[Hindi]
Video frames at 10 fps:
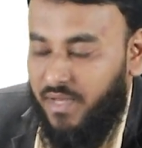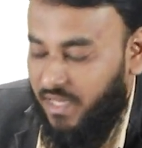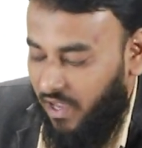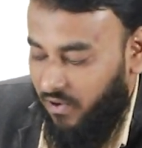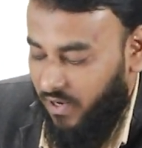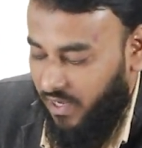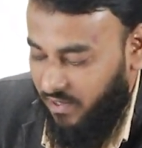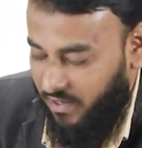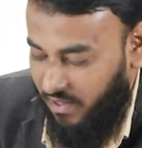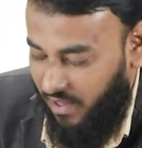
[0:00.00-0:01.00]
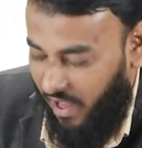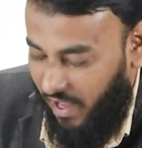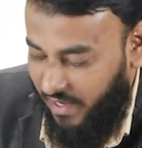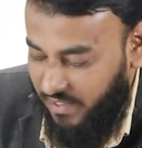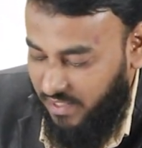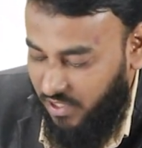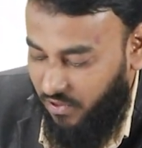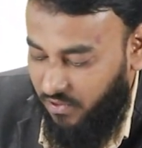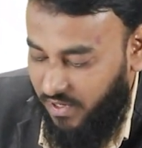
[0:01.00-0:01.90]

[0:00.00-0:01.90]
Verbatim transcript: में क्या होगा अगर जीरो टू